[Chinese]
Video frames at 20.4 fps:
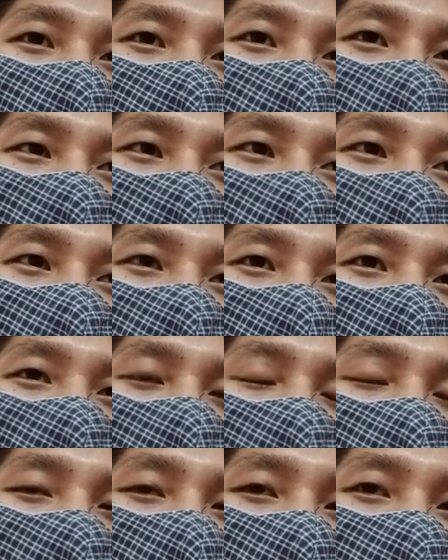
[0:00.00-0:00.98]

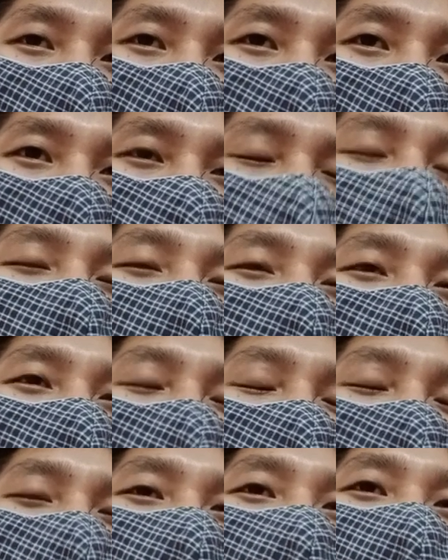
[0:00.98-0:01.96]
呃，就是你
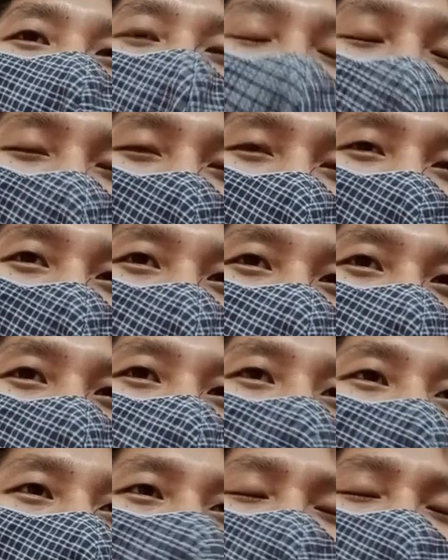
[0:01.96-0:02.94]
讲出口啦，出
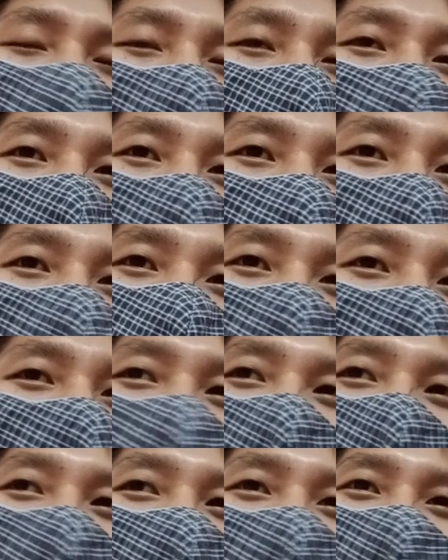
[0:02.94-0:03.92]
口真的是
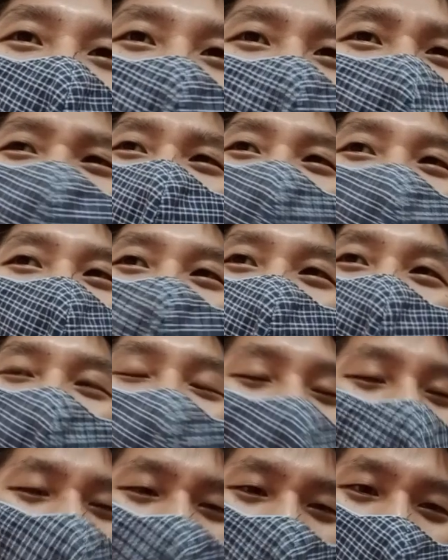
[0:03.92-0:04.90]
就只有
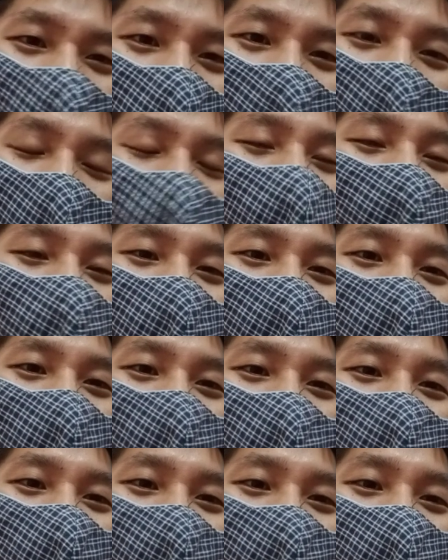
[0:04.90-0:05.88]
中国而已啊。如果是
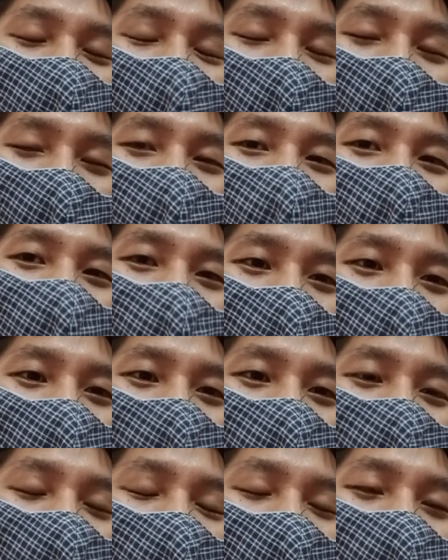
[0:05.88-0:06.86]
真的是大规模
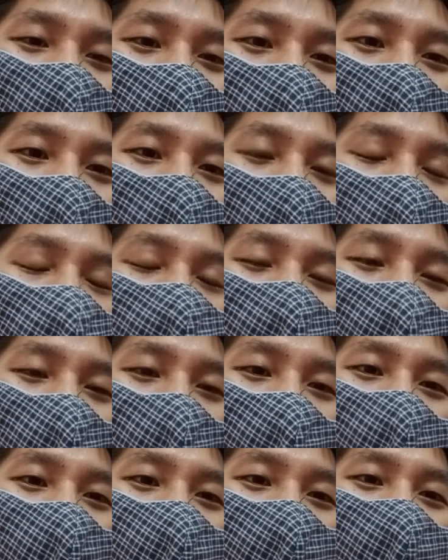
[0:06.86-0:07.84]
了，大规模出
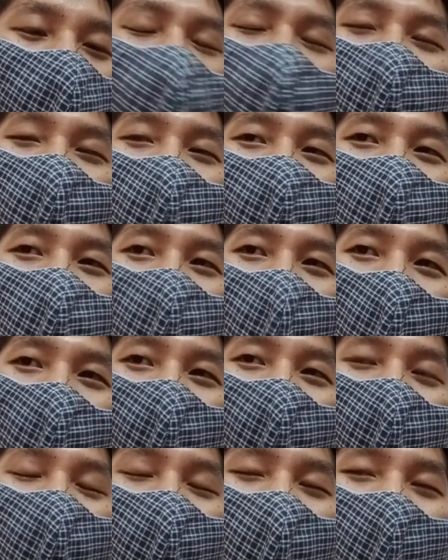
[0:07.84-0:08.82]
口，就是没有其他
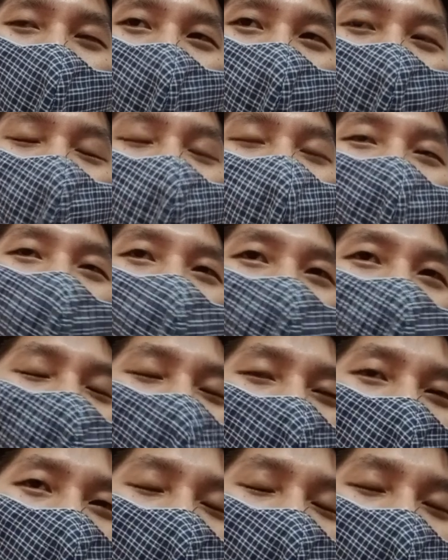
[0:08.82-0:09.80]
国家，就是我们东
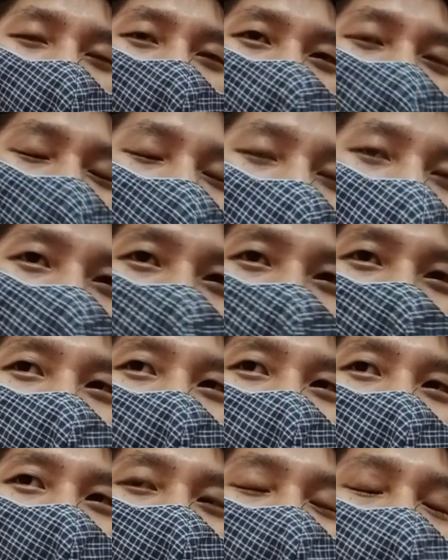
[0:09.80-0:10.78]
南亚国家、
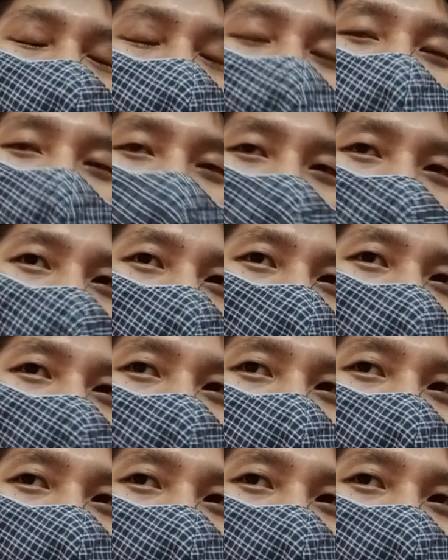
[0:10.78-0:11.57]
中国，